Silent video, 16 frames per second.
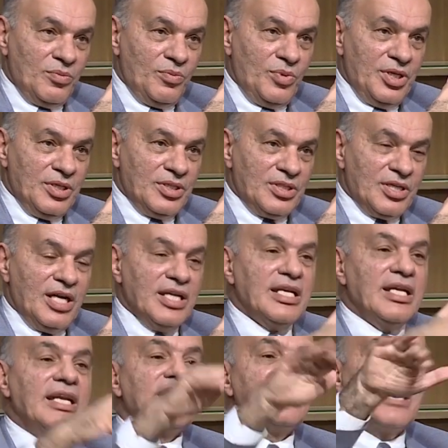يتم
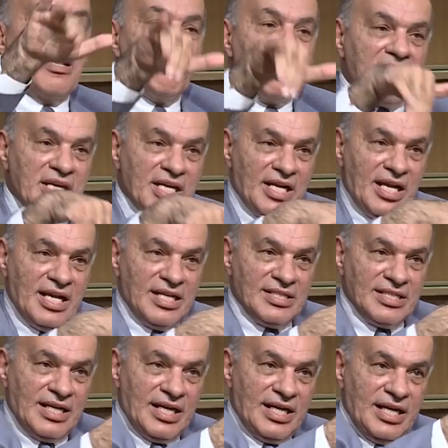تسهيله عن طريق لتمرير مصر.
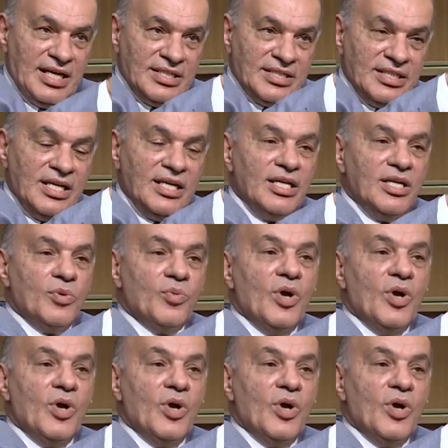هذا الغاز آه.